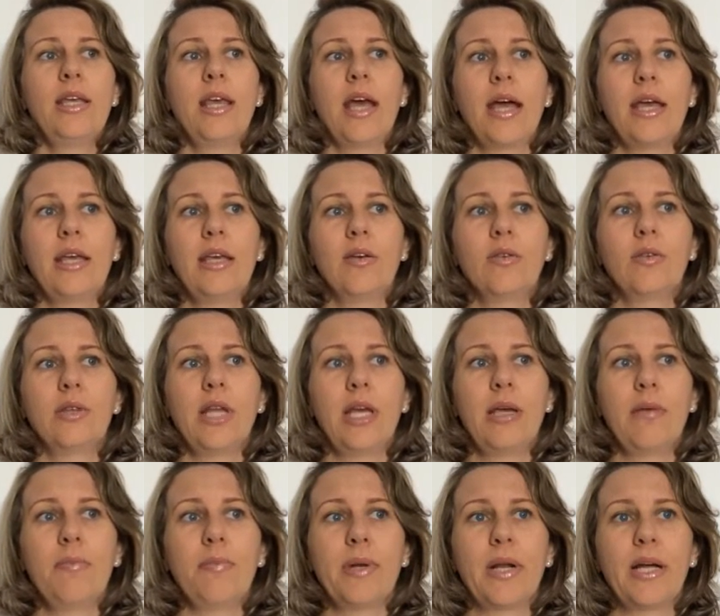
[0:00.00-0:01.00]
E aí eu
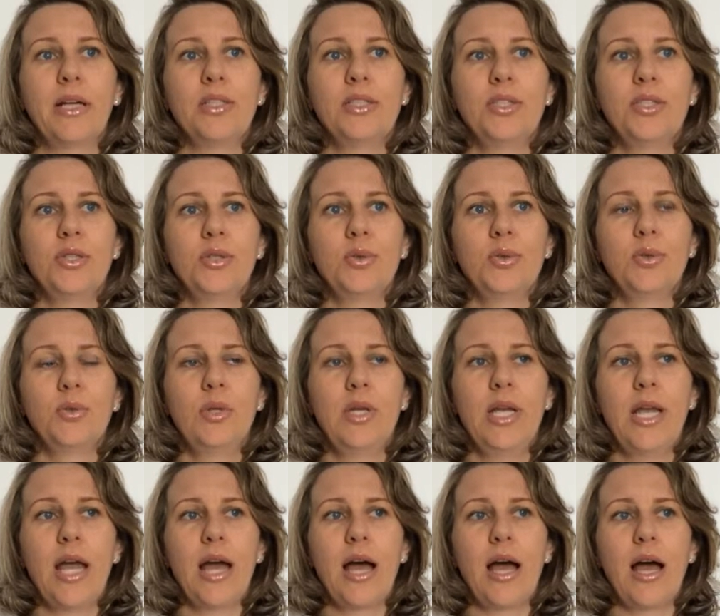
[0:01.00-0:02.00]
dei pra
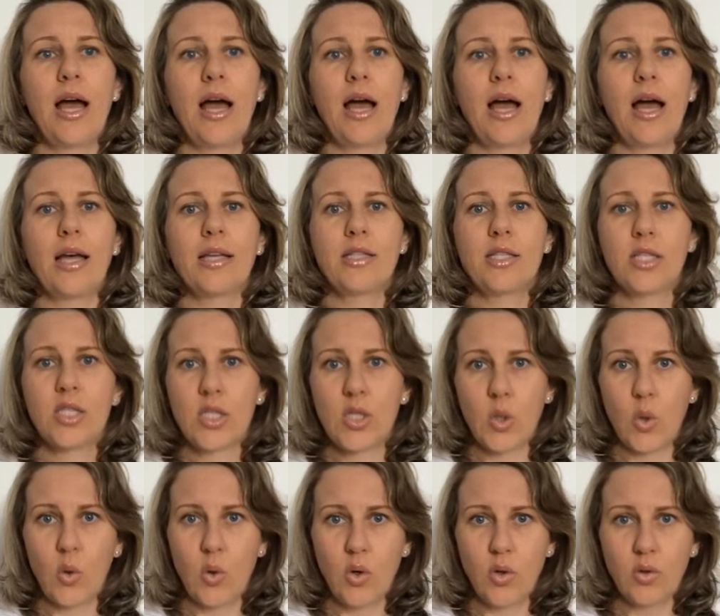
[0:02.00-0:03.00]
Júlia
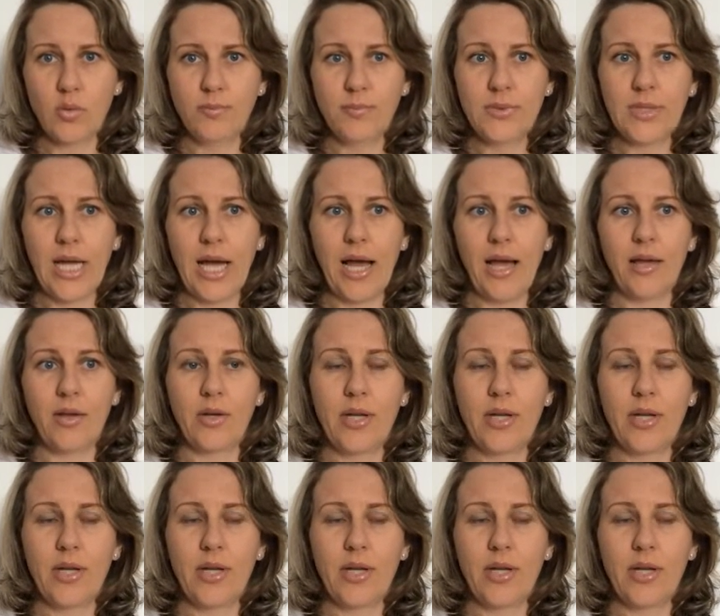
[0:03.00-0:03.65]
soro, tá?